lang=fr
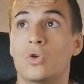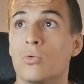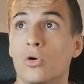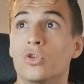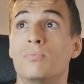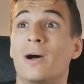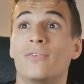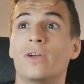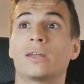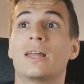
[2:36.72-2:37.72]
comment ne pas
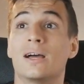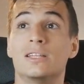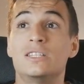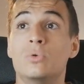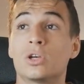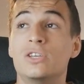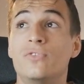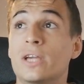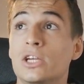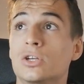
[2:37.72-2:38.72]
faire de la
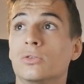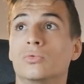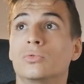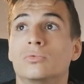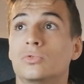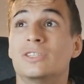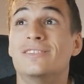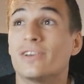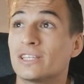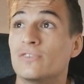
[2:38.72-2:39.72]
diversification, donc
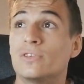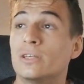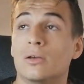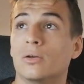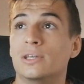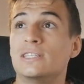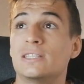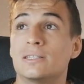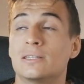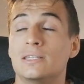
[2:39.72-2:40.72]
diversifier qui,
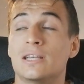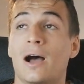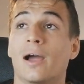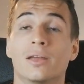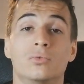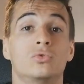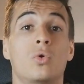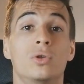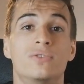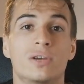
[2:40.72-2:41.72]
qui sert à rien, donc
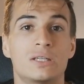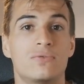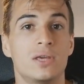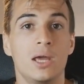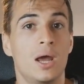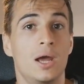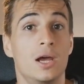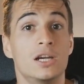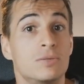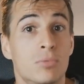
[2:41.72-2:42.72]
trop diversifier
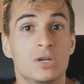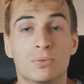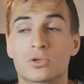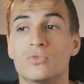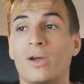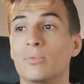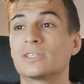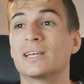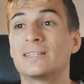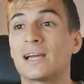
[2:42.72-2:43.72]
moi, je pense que vraiment
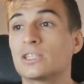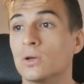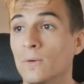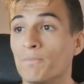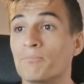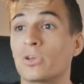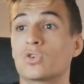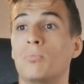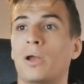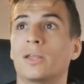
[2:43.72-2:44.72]
c'est intéressant parce
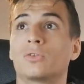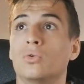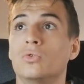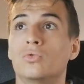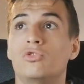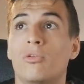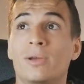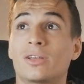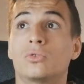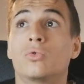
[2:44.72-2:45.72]
qu'on parle d'un truc où tu vas
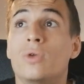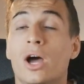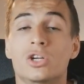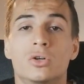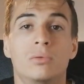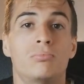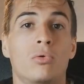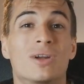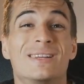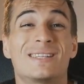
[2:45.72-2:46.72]
mettre ton argent pour
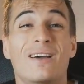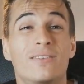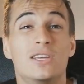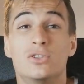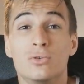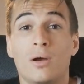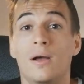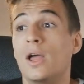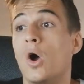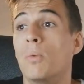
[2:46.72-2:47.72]
lequel tu as travaillé
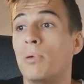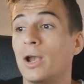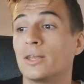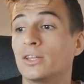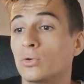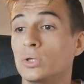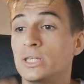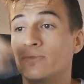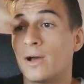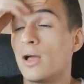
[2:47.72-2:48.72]
dur. On parle d'un truc
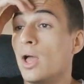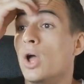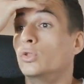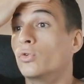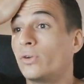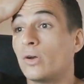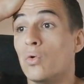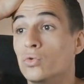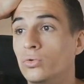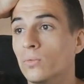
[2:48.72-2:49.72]
qui va
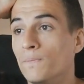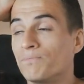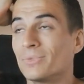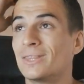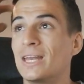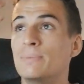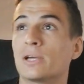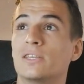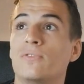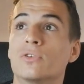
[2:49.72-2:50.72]
t'offrir ou non ta
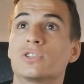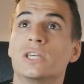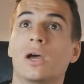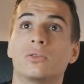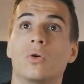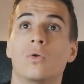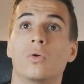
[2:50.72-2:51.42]
liberté financière